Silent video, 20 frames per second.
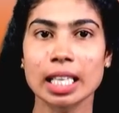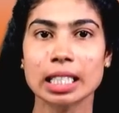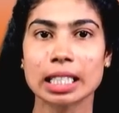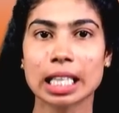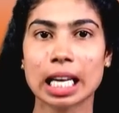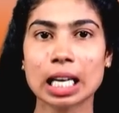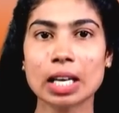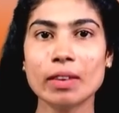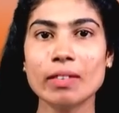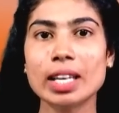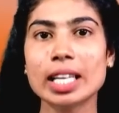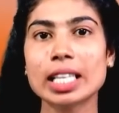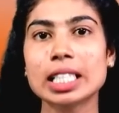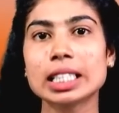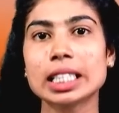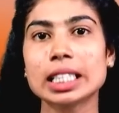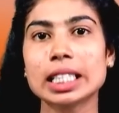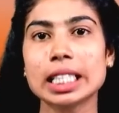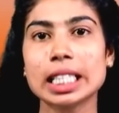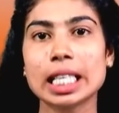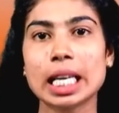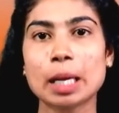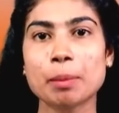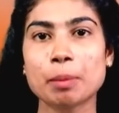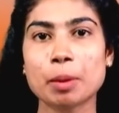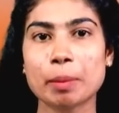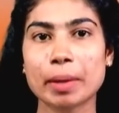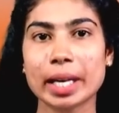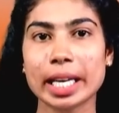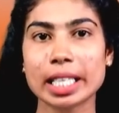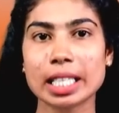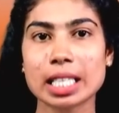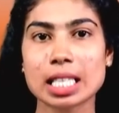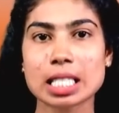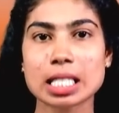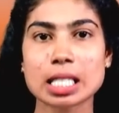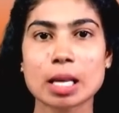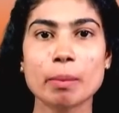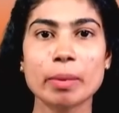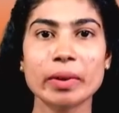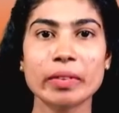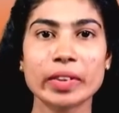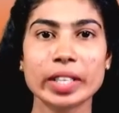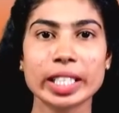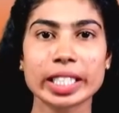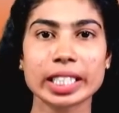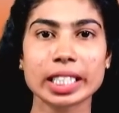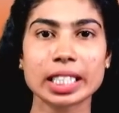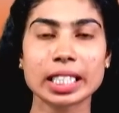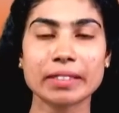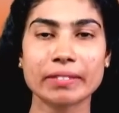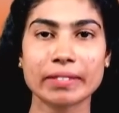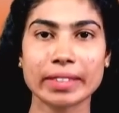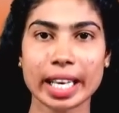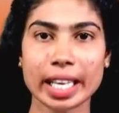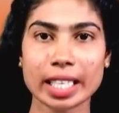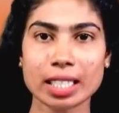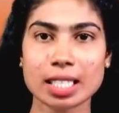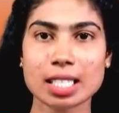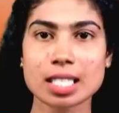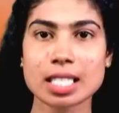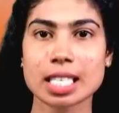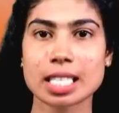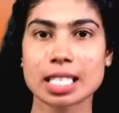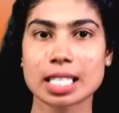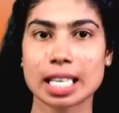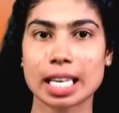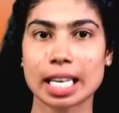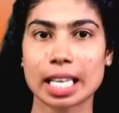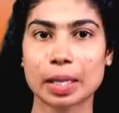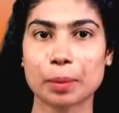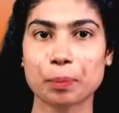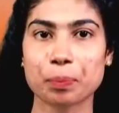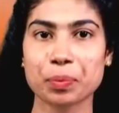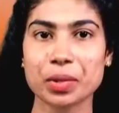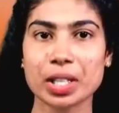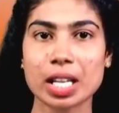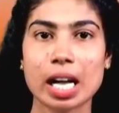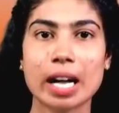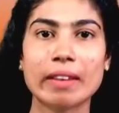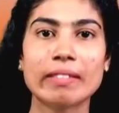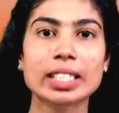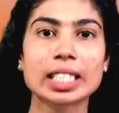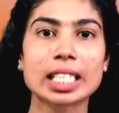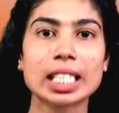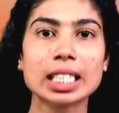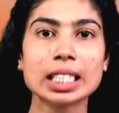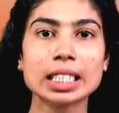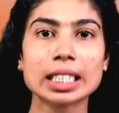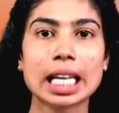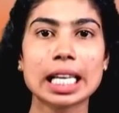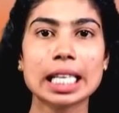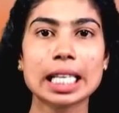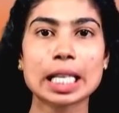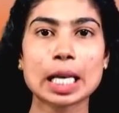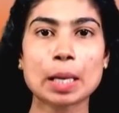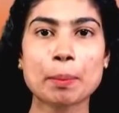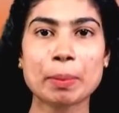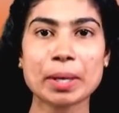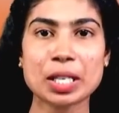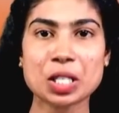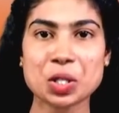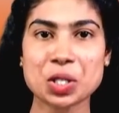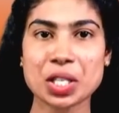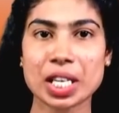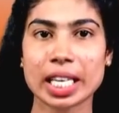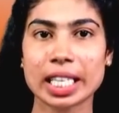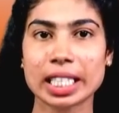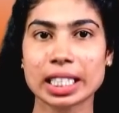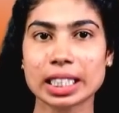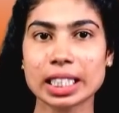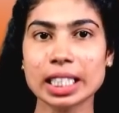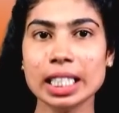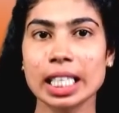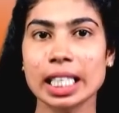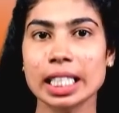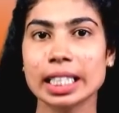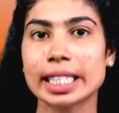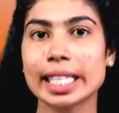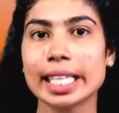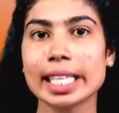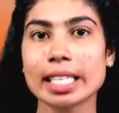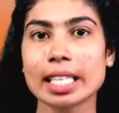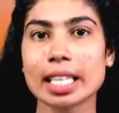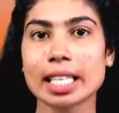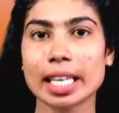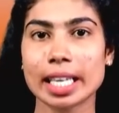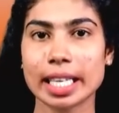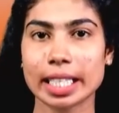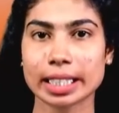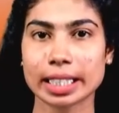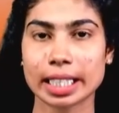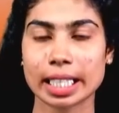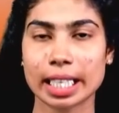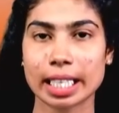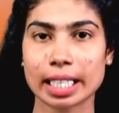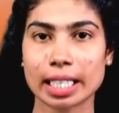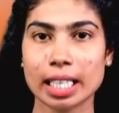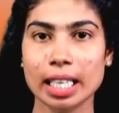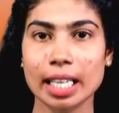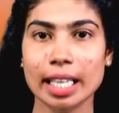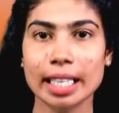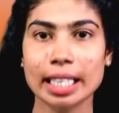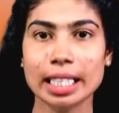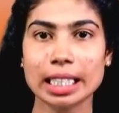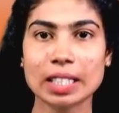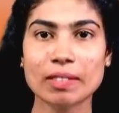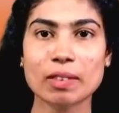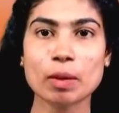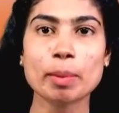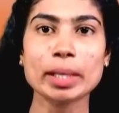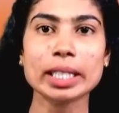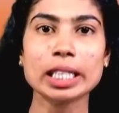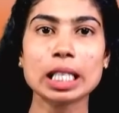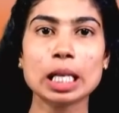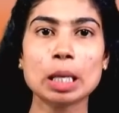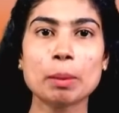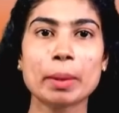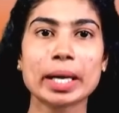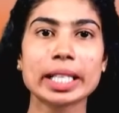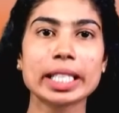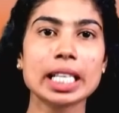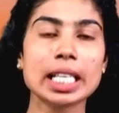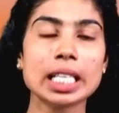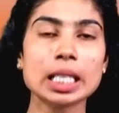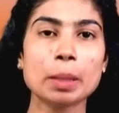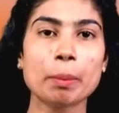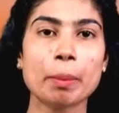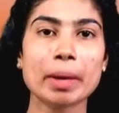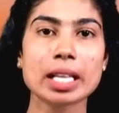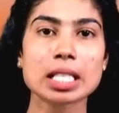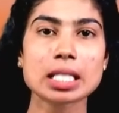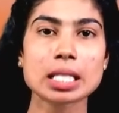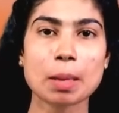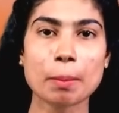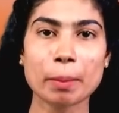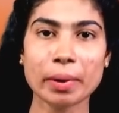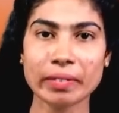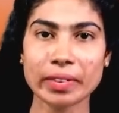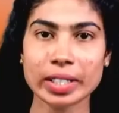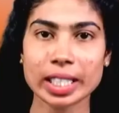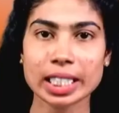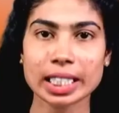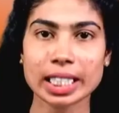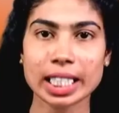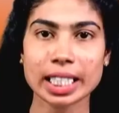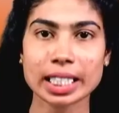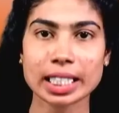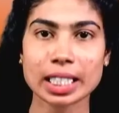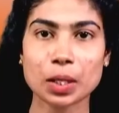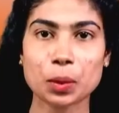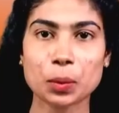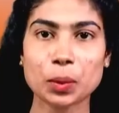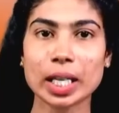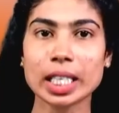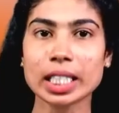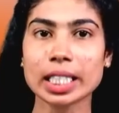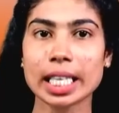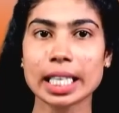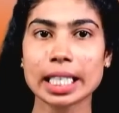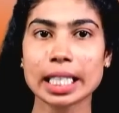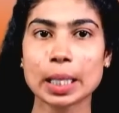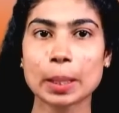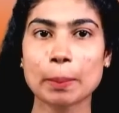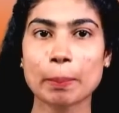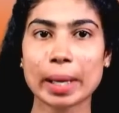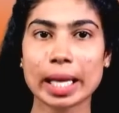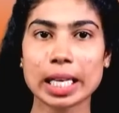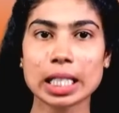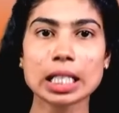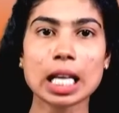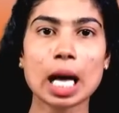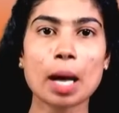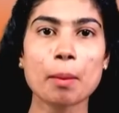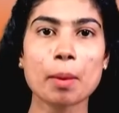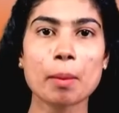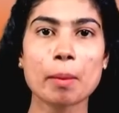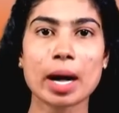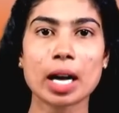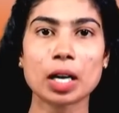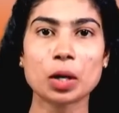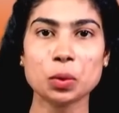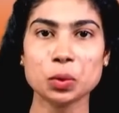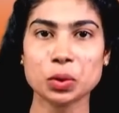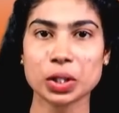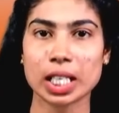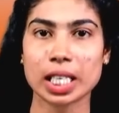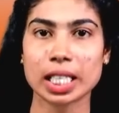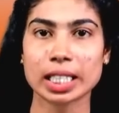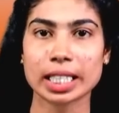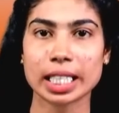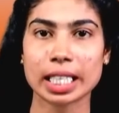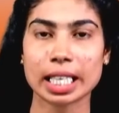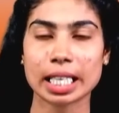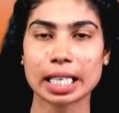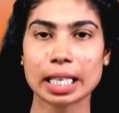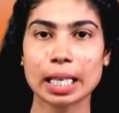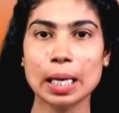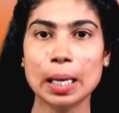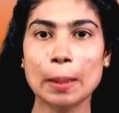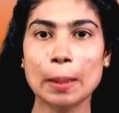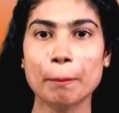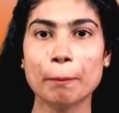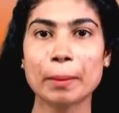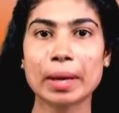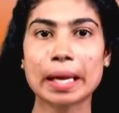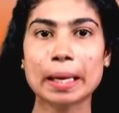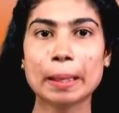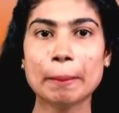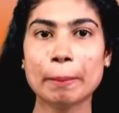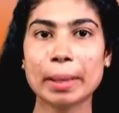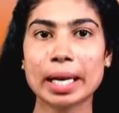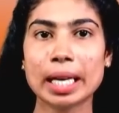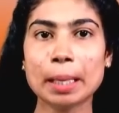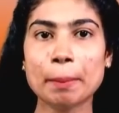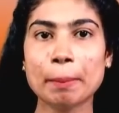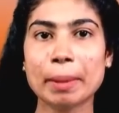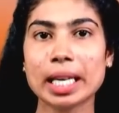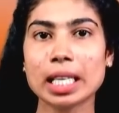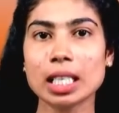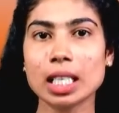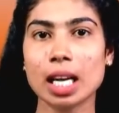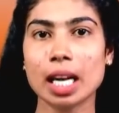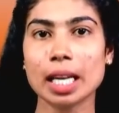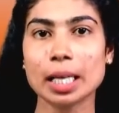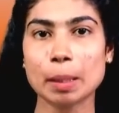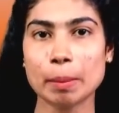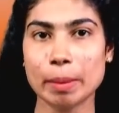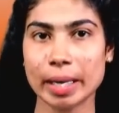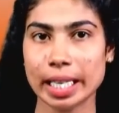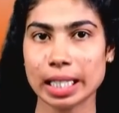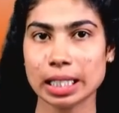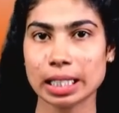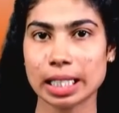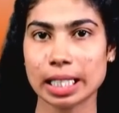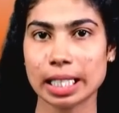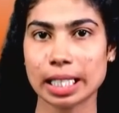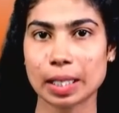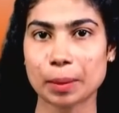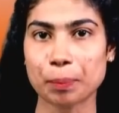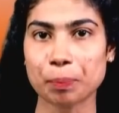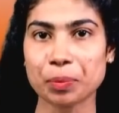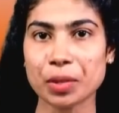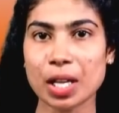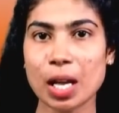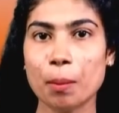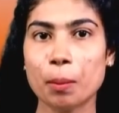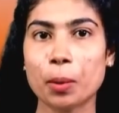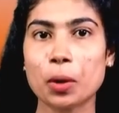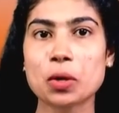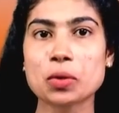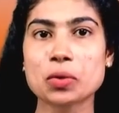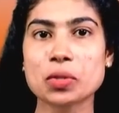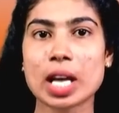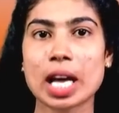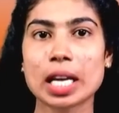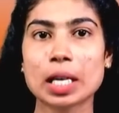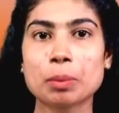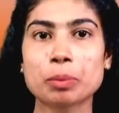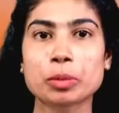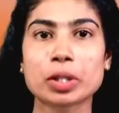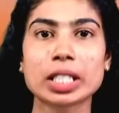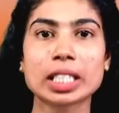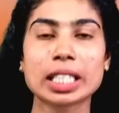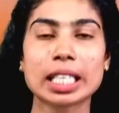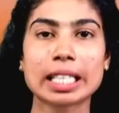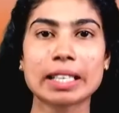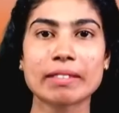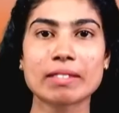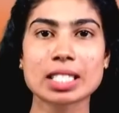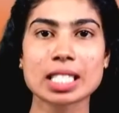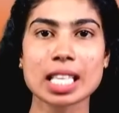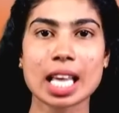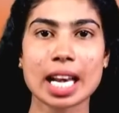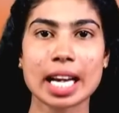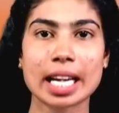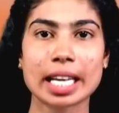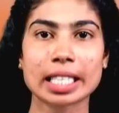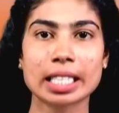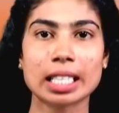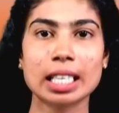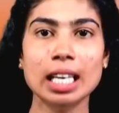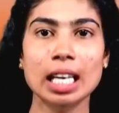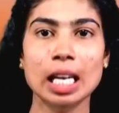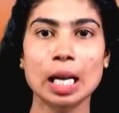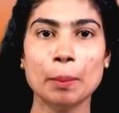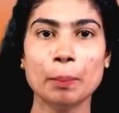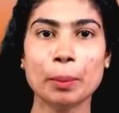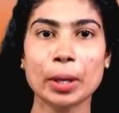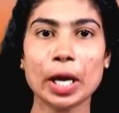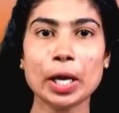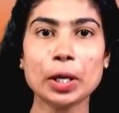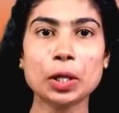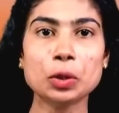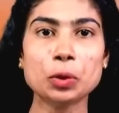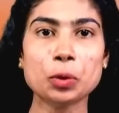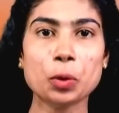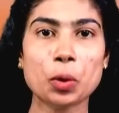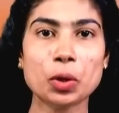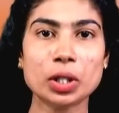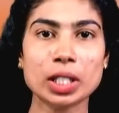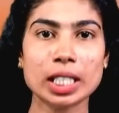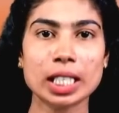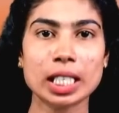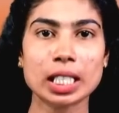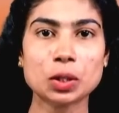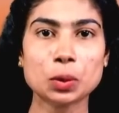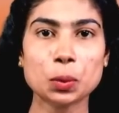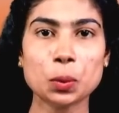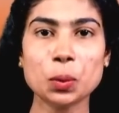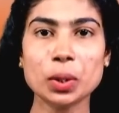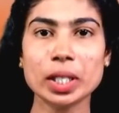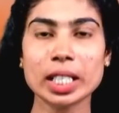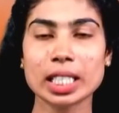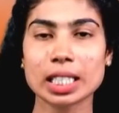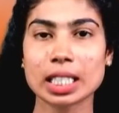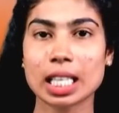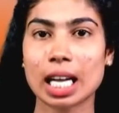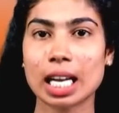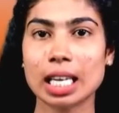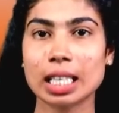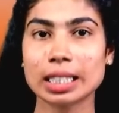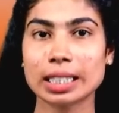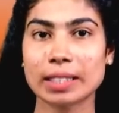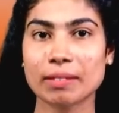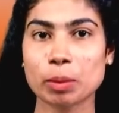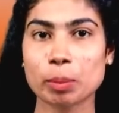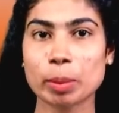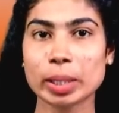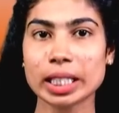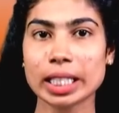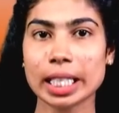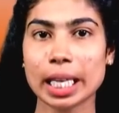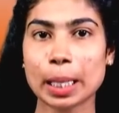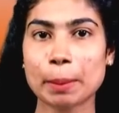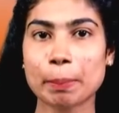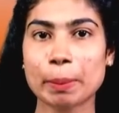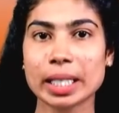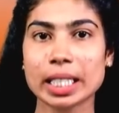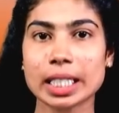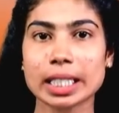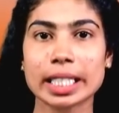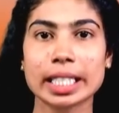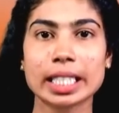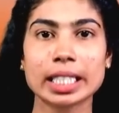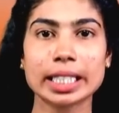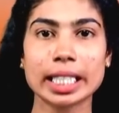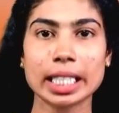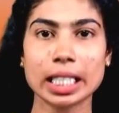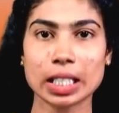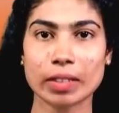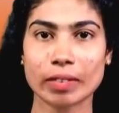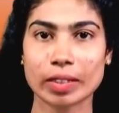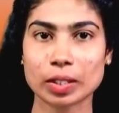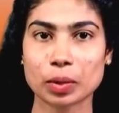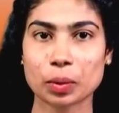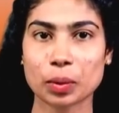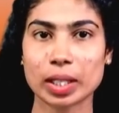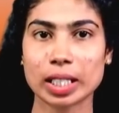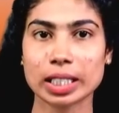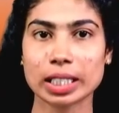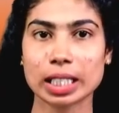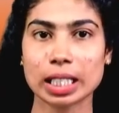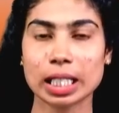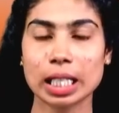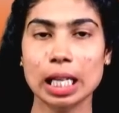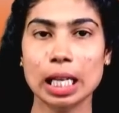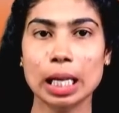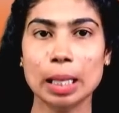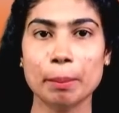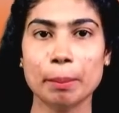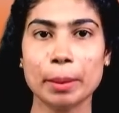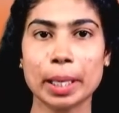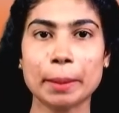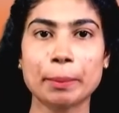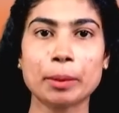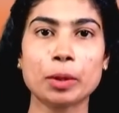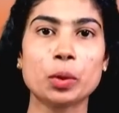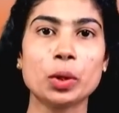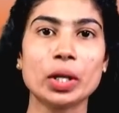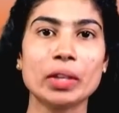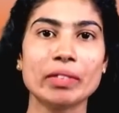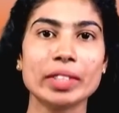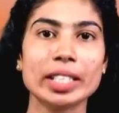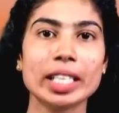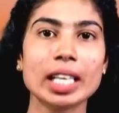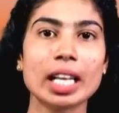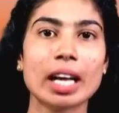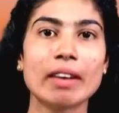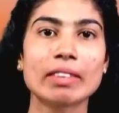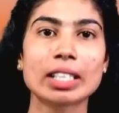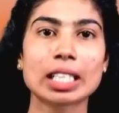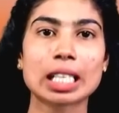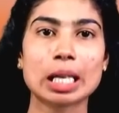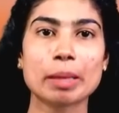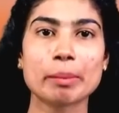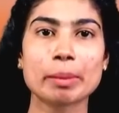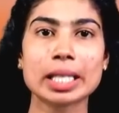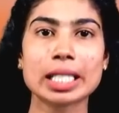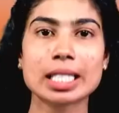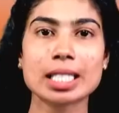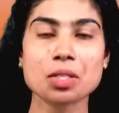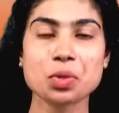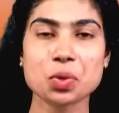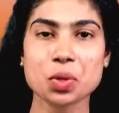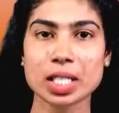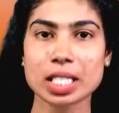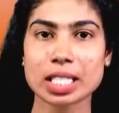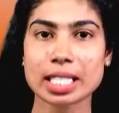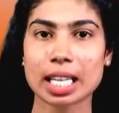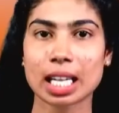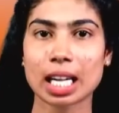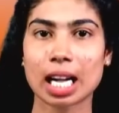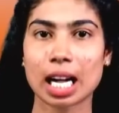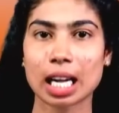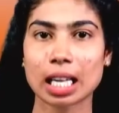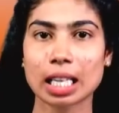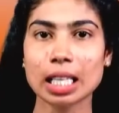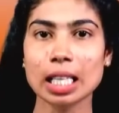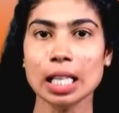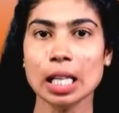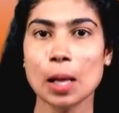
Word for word: தகவல் அறிந்த தீயணைப்பு படையினர் சம்பவ இடத்திற்கு விரைந்து சென்றனர் அவர்கள் தண்ணீரை பீச்சி அடைத்து தீயை அணைத்தனர் இந்த விபத்தில் பதினைந்து பேர் சம்பவ இடத்திலேயே உடல் கருகி பரிதாபமாக உயிரிழந்தனர் மேலும் பலர் படுகாயம் அடைந்தனர் போலீசாரின் முதற்கட்ட விசாரணையில் பேருந்து ஓட்டுநர் தூங்கியதால் இந்த விபத்து ஏற்பட்டது என தெரிய வந்துள்ளது மீட்புக் குழுவினர் அவர்களை மீட்டு சிகிச்சைக்காக